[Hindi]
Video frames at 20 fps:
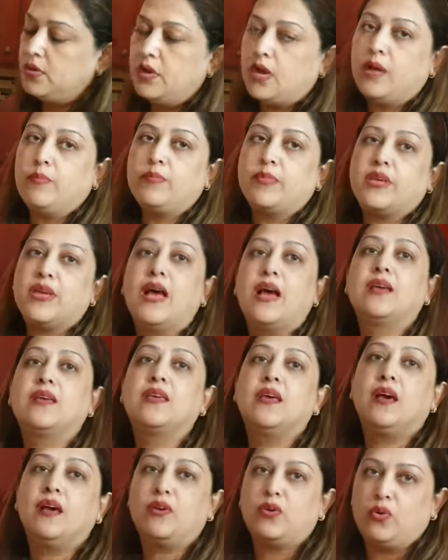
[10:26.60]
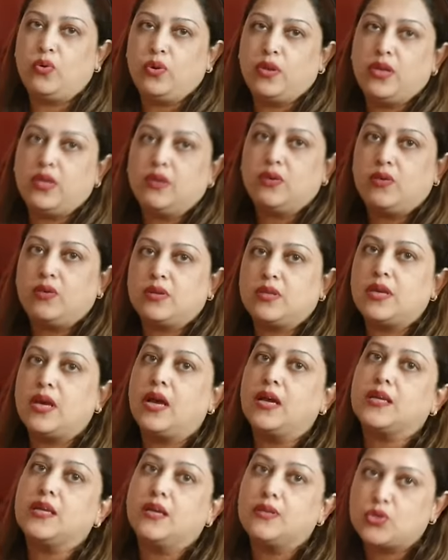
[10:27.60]
हम क्या क्या रोएं और क्या
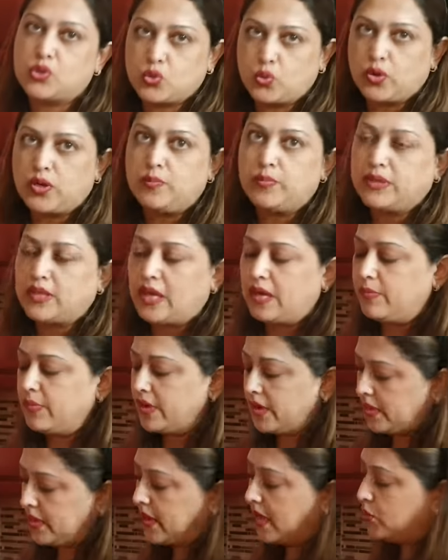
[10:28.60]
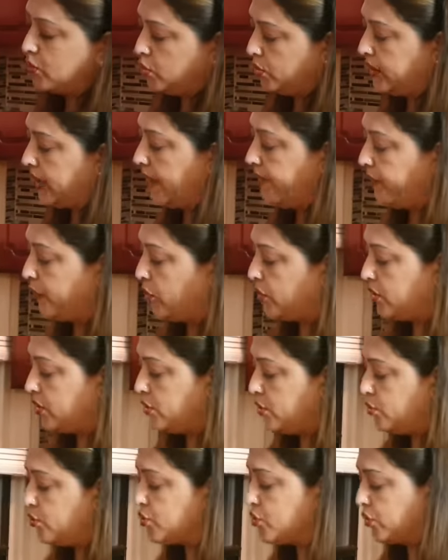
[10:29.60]
क्या स्टोरी बताएं मगर यहाँ तो टैप वाटर
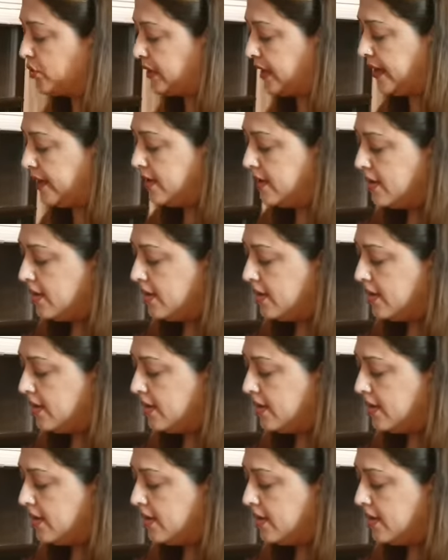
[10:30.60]
यूज़ होता है